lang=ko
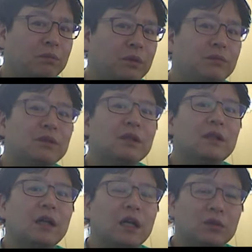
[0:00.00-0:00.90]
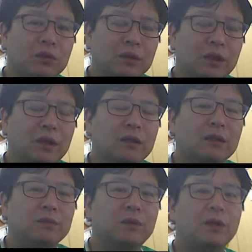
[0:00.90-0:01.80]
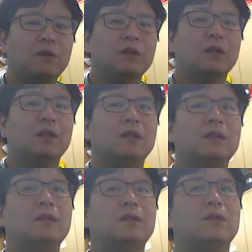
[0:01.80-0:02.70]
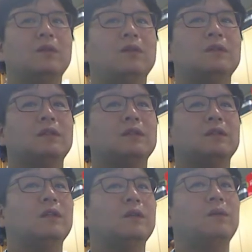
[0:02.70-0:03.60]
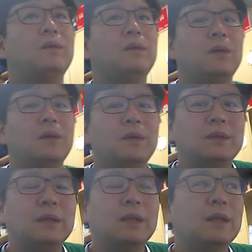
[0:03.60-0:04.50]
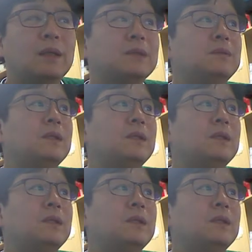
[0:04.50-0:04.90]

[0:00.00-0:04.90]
피부 상태가 안 좋다 그럼 퇴원기간은 더 연장된다고 생각하시면